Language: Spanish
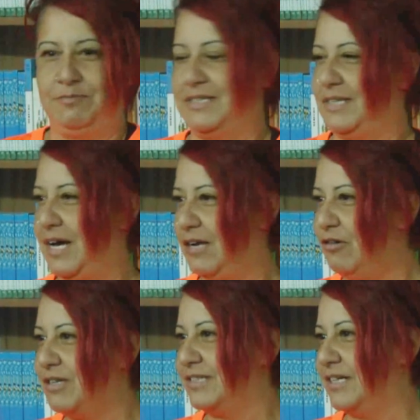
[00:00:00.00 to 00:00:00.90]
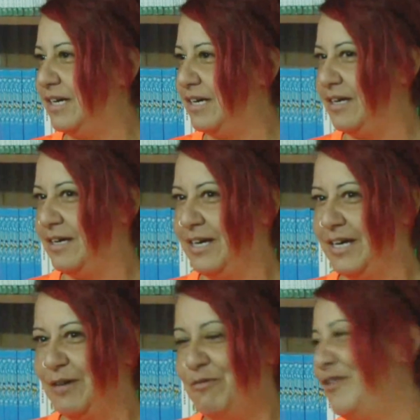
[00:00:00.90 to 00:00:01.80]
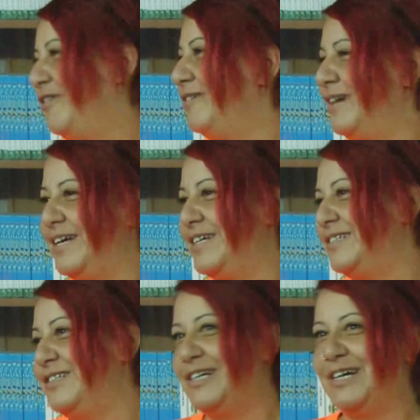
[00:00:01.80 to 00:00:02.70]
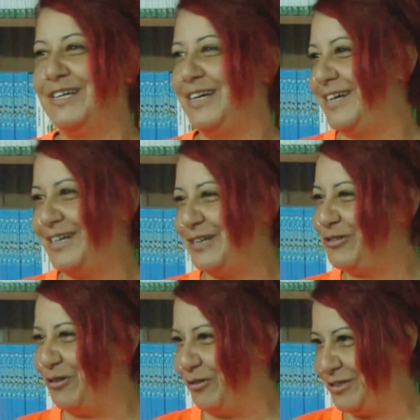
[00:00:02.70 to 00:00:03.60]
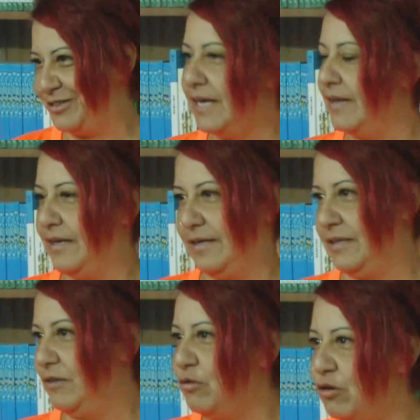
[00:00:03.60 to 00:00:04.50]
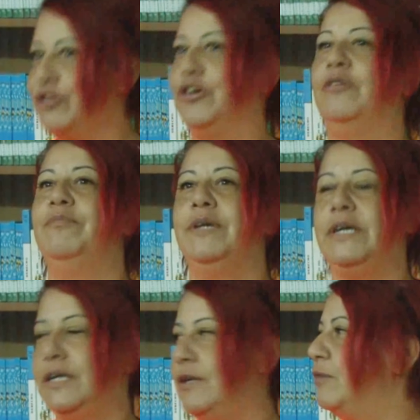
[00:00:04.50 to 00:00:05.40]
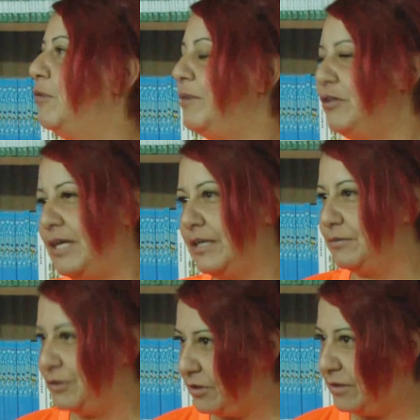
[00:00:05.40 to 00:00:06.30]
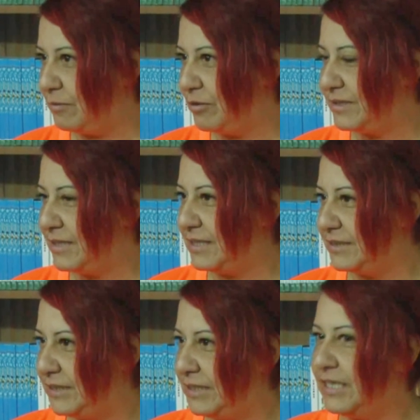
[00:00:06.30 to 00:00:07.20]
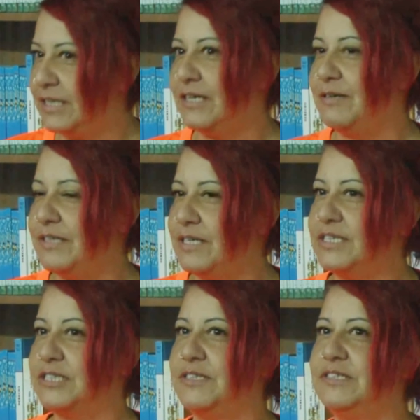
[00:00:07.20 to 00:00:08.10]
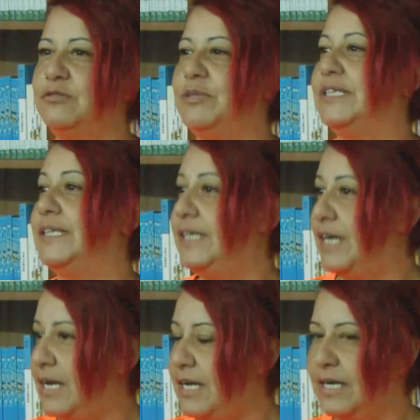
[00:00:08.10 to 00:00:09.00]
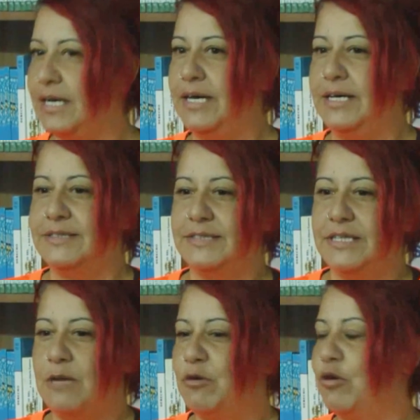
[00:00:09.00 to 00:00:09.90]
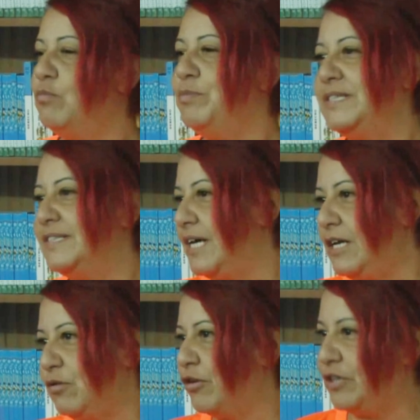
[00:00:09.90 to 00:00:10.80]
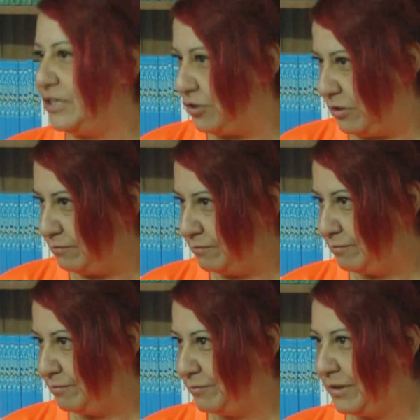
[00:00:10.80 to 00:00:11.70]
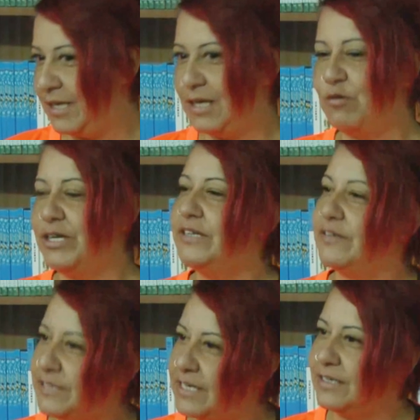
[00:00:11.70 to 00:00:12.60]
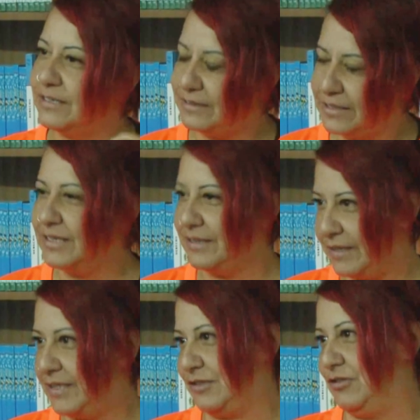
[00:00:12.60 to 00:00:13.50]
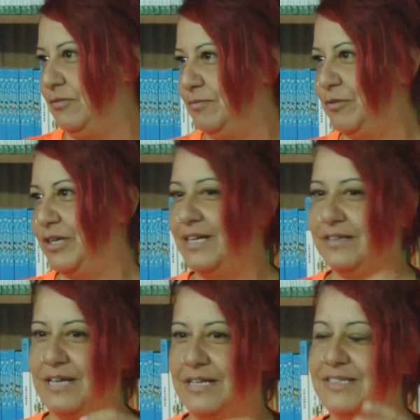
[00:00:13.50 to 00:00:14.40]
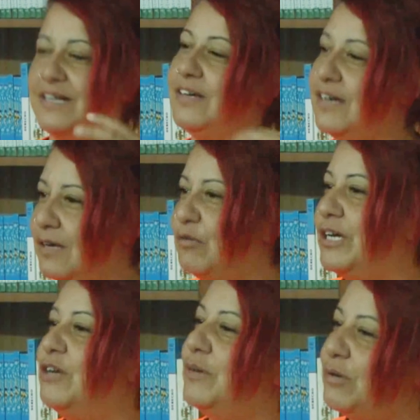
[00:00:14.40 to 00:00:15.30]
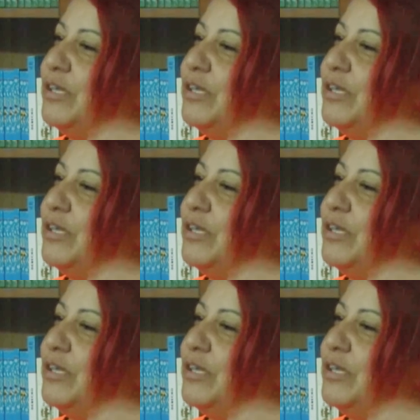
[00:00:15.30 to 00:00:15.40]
pasa algo. Así que, bueno, agradecida a todos. Nada, nada, ningún costo en el momento de la inscripción le vamos a decir a las chicas que también tengan que llevarse su material, sería a lo mejor un pincel y un rodillo. Cada una tendría que, tiene que tener eso, porque al, ser de cada una lo va a